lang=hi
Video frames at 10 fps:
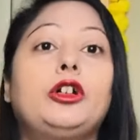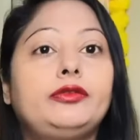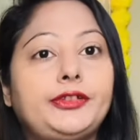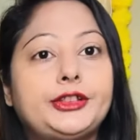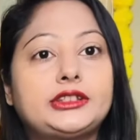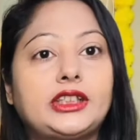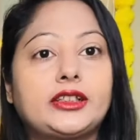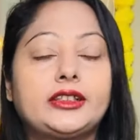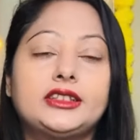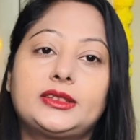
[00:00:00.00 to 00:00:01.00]
हॉल वीडियो स्टार्ट
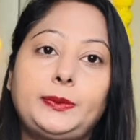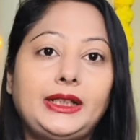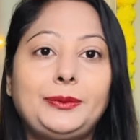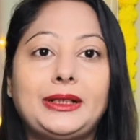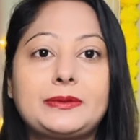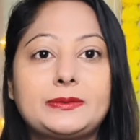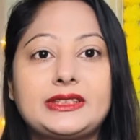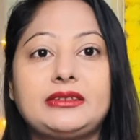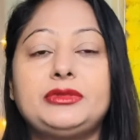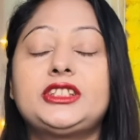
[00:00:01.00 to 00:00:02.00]
करने से पहले मैं आप सबके
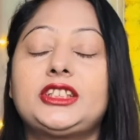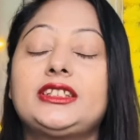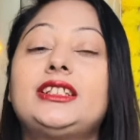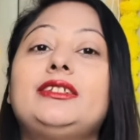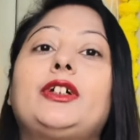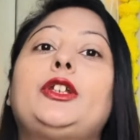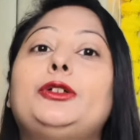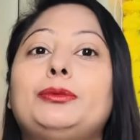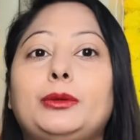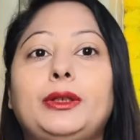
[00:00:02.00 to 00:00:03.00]
साथ में शेयर करने वाली
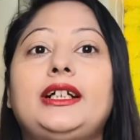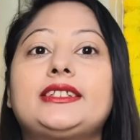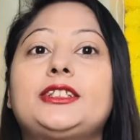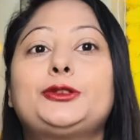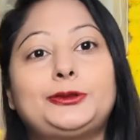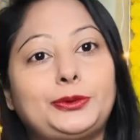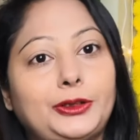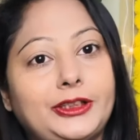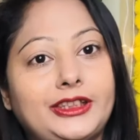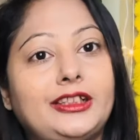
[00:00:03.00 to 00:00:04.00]
हूँ ममा आर्ट के कुछ
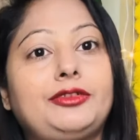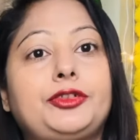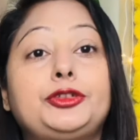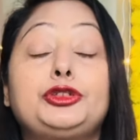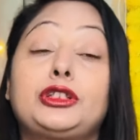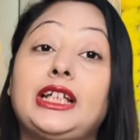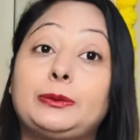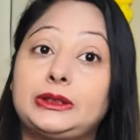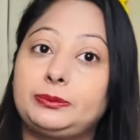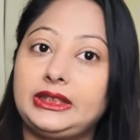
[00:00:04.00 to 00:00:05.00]
प्रोडक्ट का रिव्यू जो कि
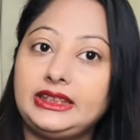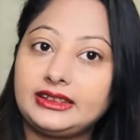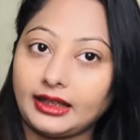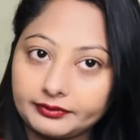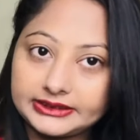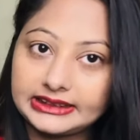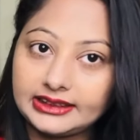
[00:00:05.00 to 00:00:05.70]
आप सबके लिए काफी ज्यादा